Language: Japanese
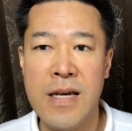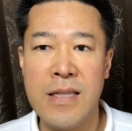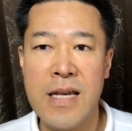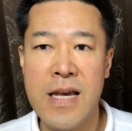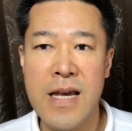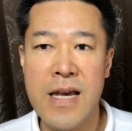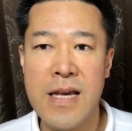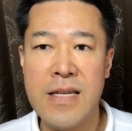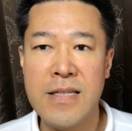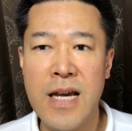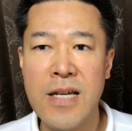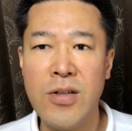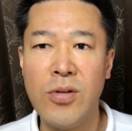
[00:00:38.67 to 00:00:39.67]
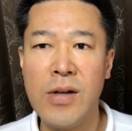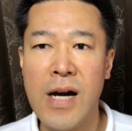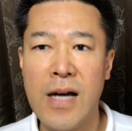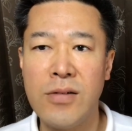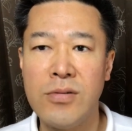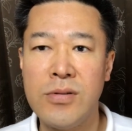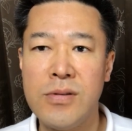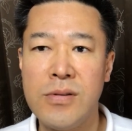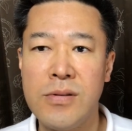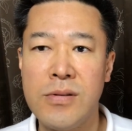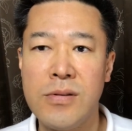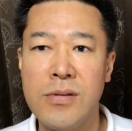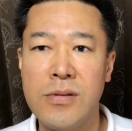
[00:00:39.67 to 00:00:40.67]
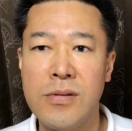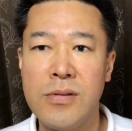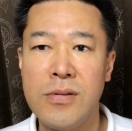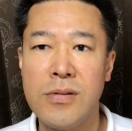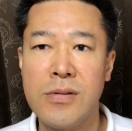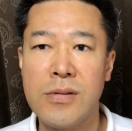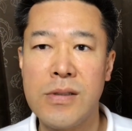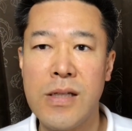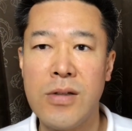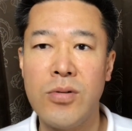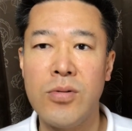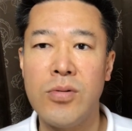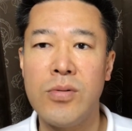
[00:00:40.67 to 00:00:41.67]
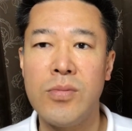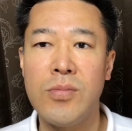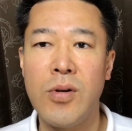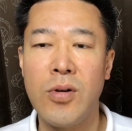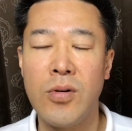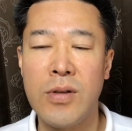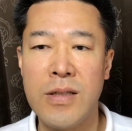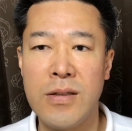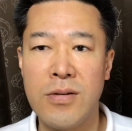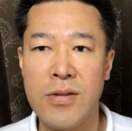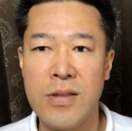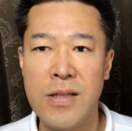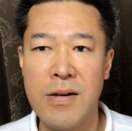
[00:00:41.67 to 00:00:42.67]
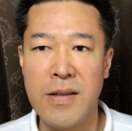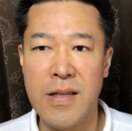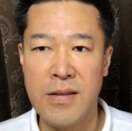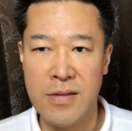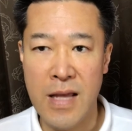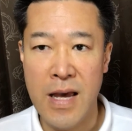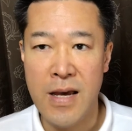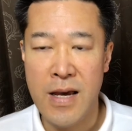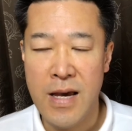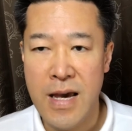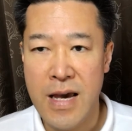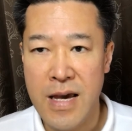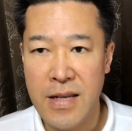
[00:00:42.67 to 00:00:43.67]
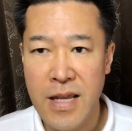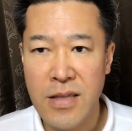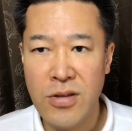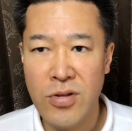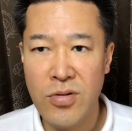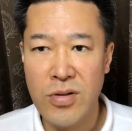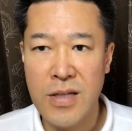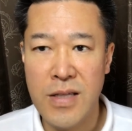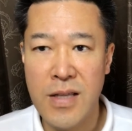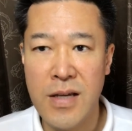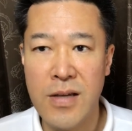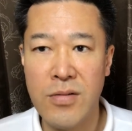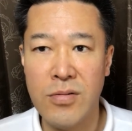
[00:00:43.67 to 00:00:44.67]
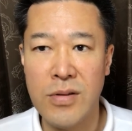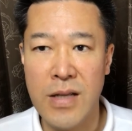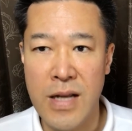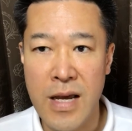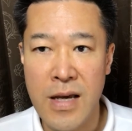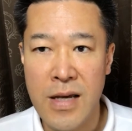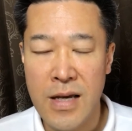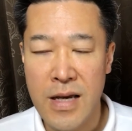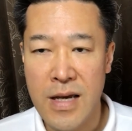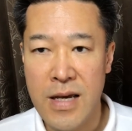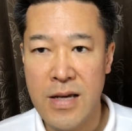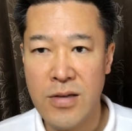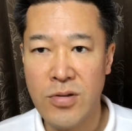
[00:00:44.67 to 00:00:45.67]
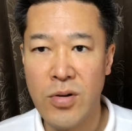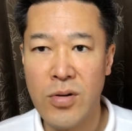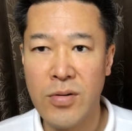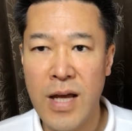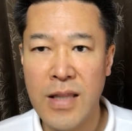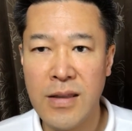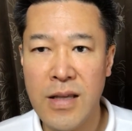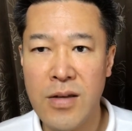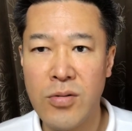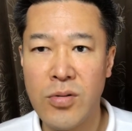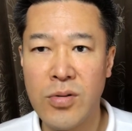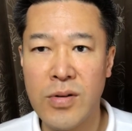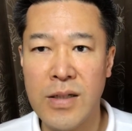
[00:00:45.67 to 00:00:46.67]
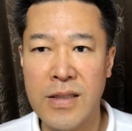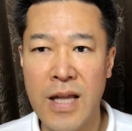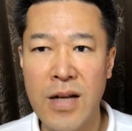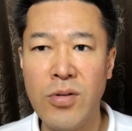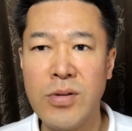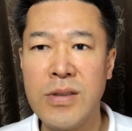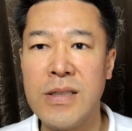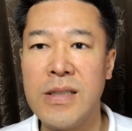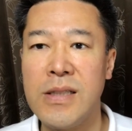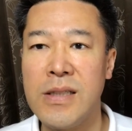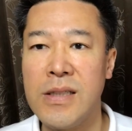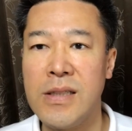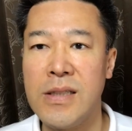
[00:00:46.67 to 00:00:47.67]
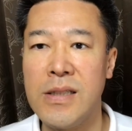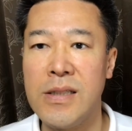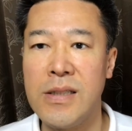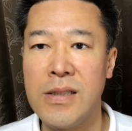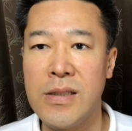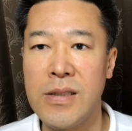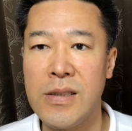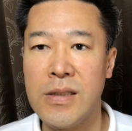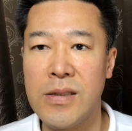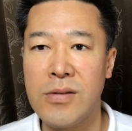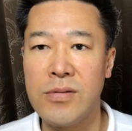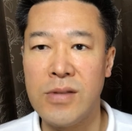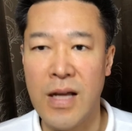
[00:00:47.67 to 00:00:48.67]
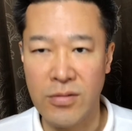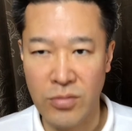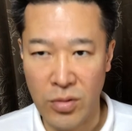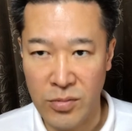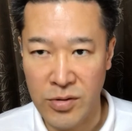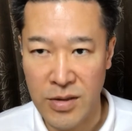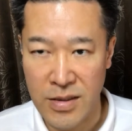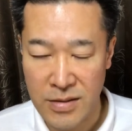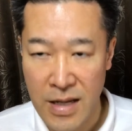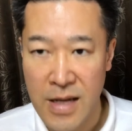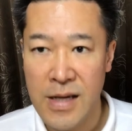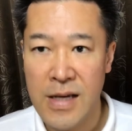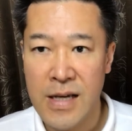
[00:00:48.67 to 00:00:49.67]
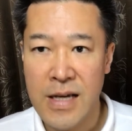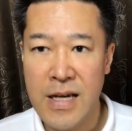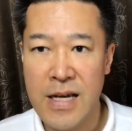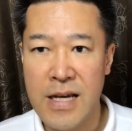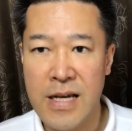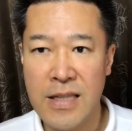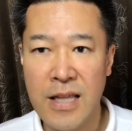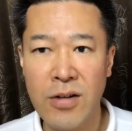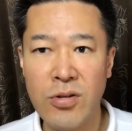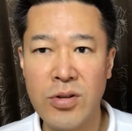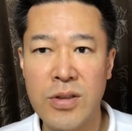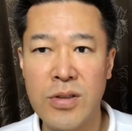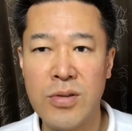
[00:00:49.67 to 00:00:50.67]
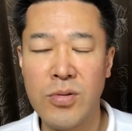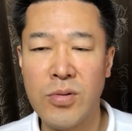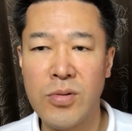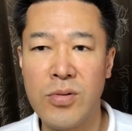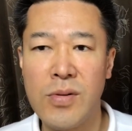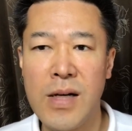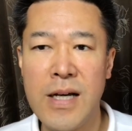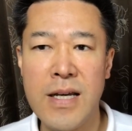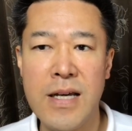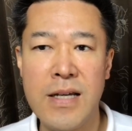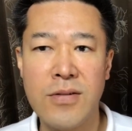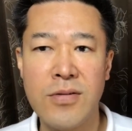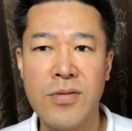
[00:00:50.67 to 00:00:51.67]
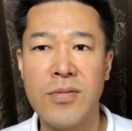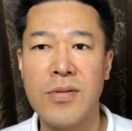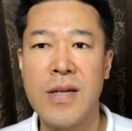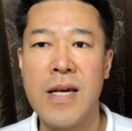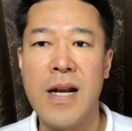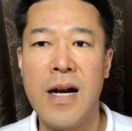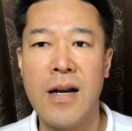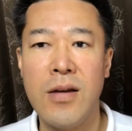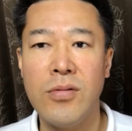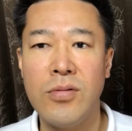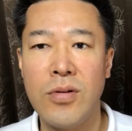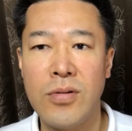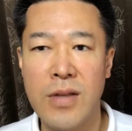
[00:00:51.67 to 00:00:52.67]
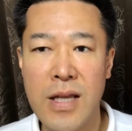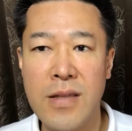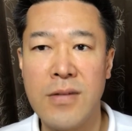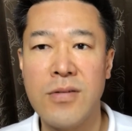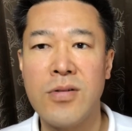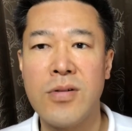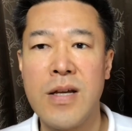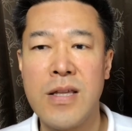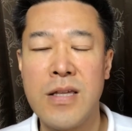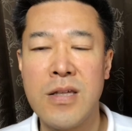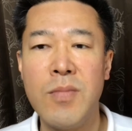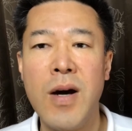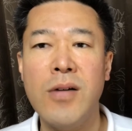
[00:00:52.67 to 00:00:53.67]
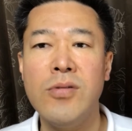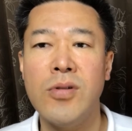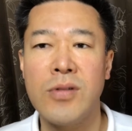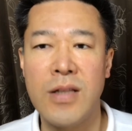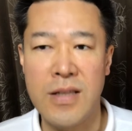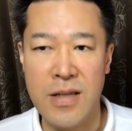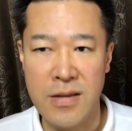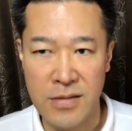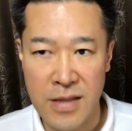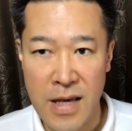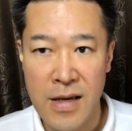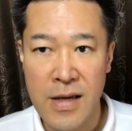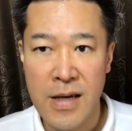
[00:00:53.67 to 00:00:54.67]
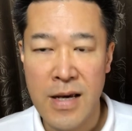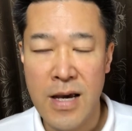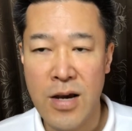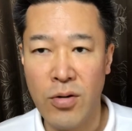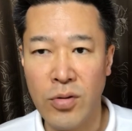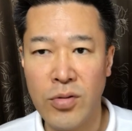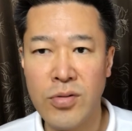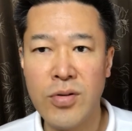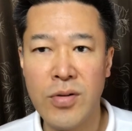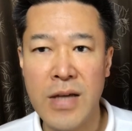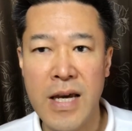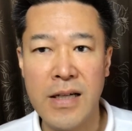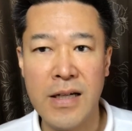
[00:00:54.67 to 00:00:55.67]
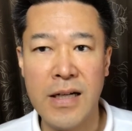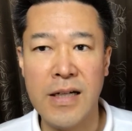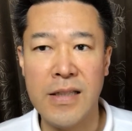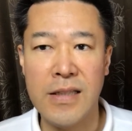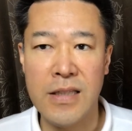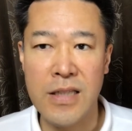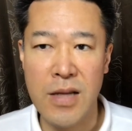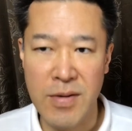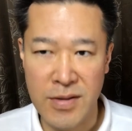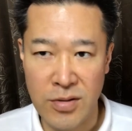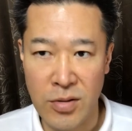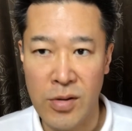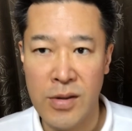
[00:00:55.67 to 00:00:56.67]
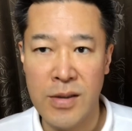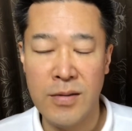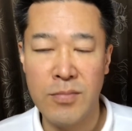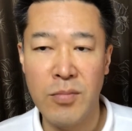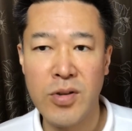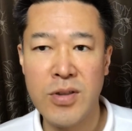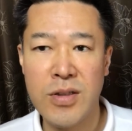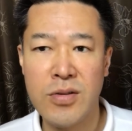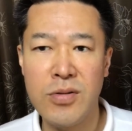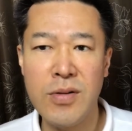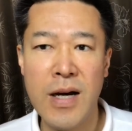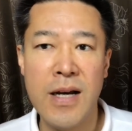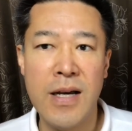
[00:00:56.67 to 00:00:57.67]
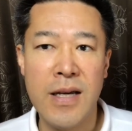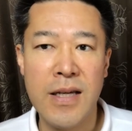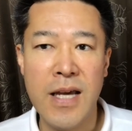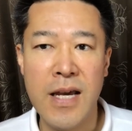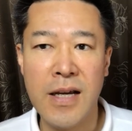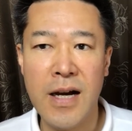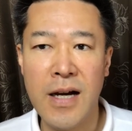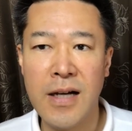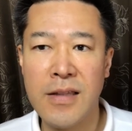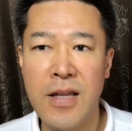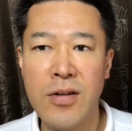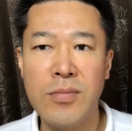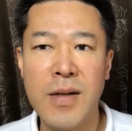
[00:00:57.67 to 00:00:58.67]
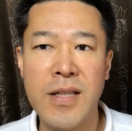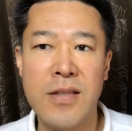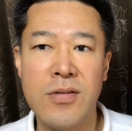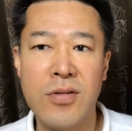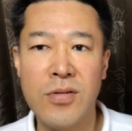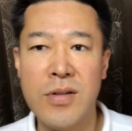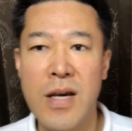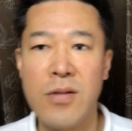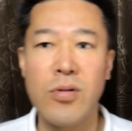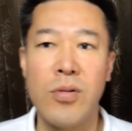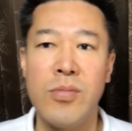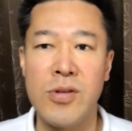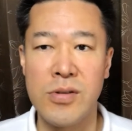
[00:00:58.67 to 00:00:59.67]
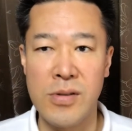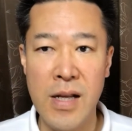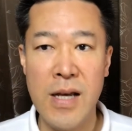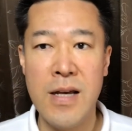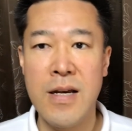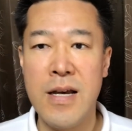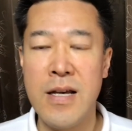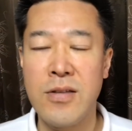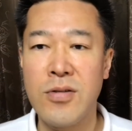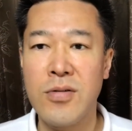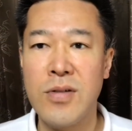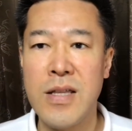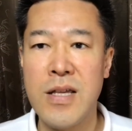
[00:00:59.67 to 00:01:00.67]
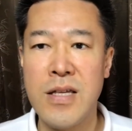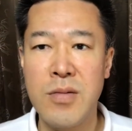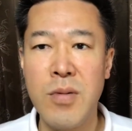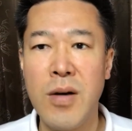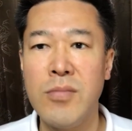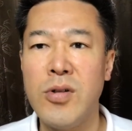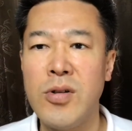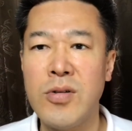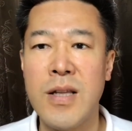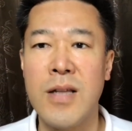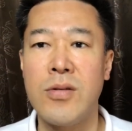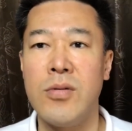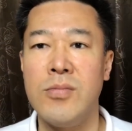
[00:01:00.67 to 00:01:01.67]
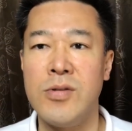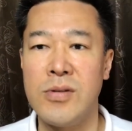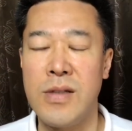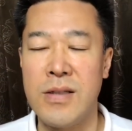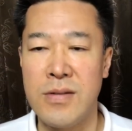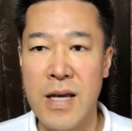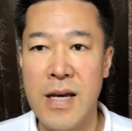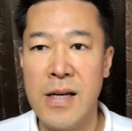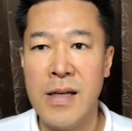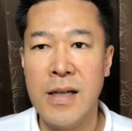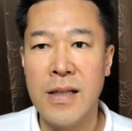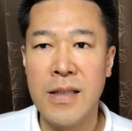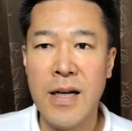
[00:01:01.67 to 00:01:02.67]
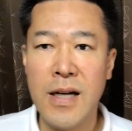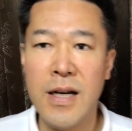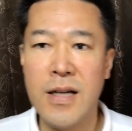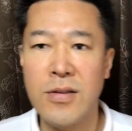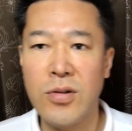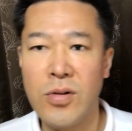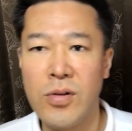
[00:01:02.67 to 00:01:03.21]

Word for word: で才能があるっていうものについてはですね、えー、熱中してできるんでね、えー、それをやっていることが楽しくなると思うんですね、えー、楽しいことは、え続けられるので続けてしまうのでですね、えおのずと結果が出ますともしくは結果が出るまで続けると思うんですよね、え続けてしまうものだと思うんですねだからそ